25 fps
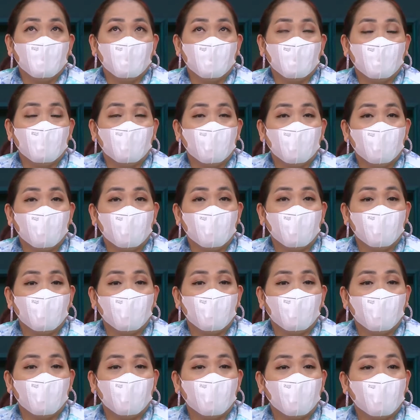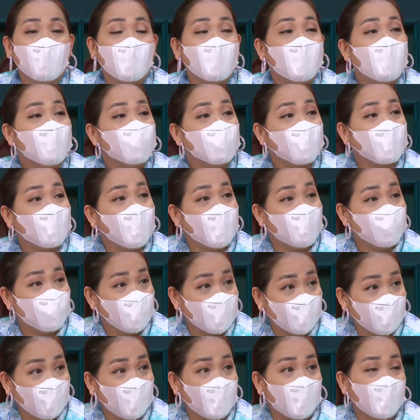eh, nggak uh, dapat kamar
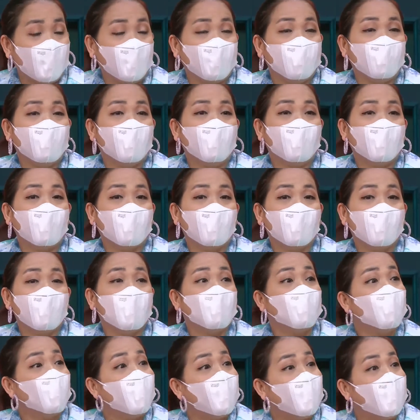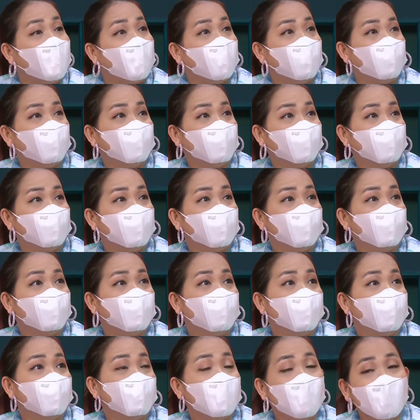kan akhirnya dia pulang
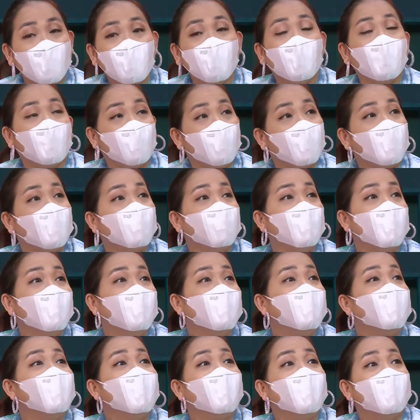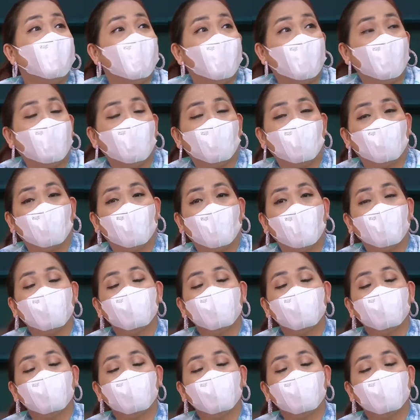dia dirawat tapi di IGD gitu kan